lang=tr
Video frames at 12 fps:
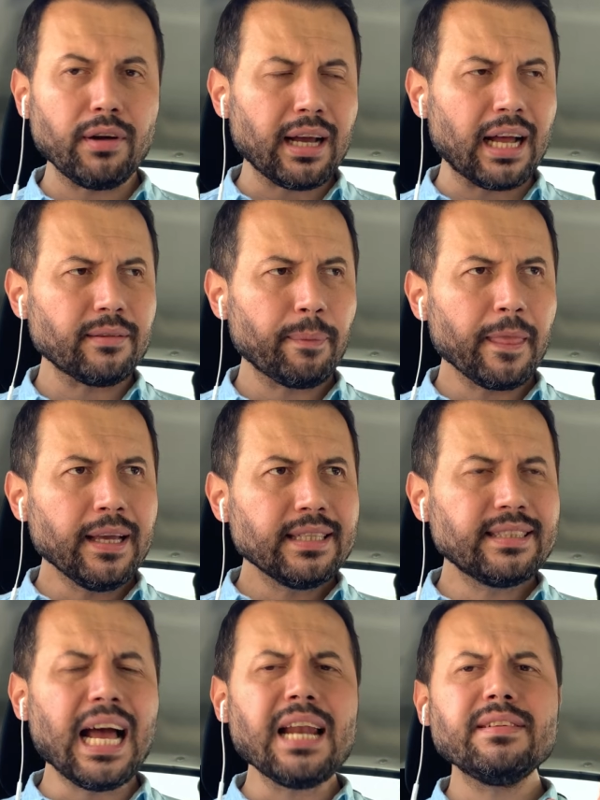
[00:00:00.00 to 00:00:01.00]
Fakat
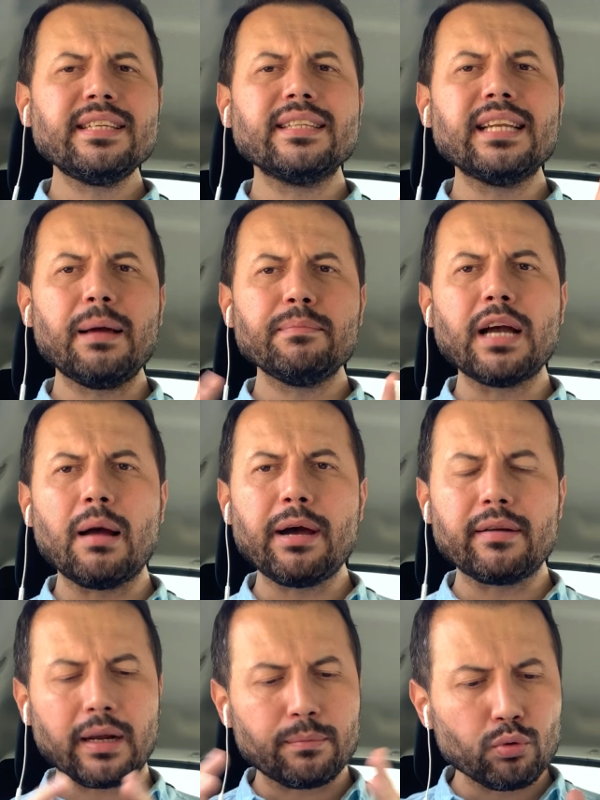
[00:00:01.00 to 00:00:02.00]
servis edilen bir
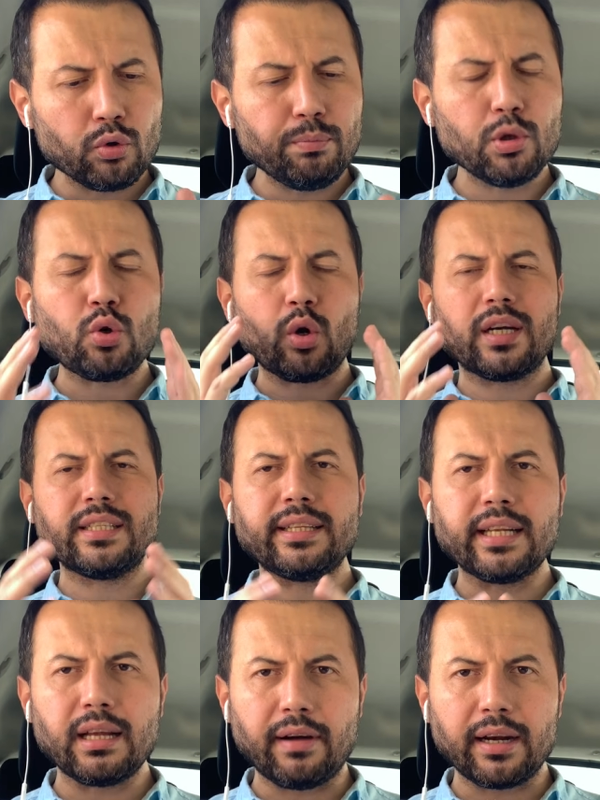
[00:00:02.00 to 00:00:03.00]
haber var. Bugün birçok
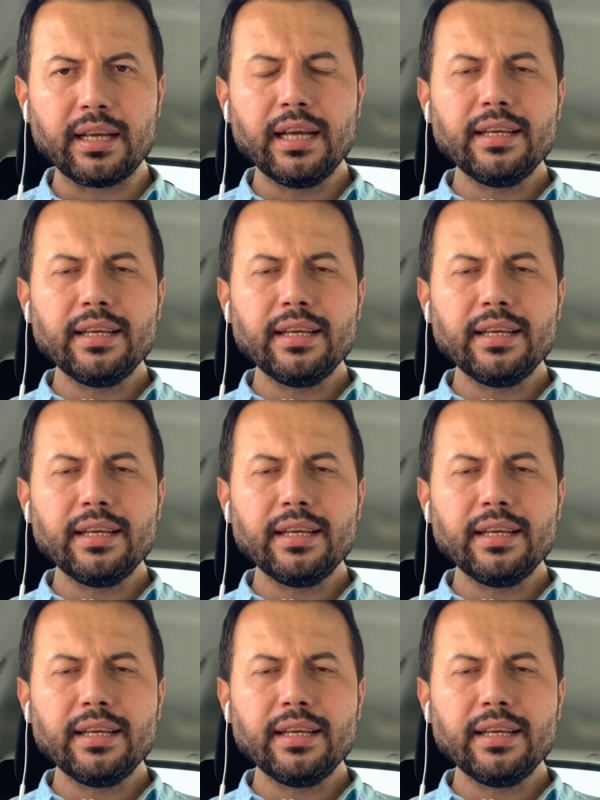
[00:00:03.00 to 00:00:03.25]
gazetede var.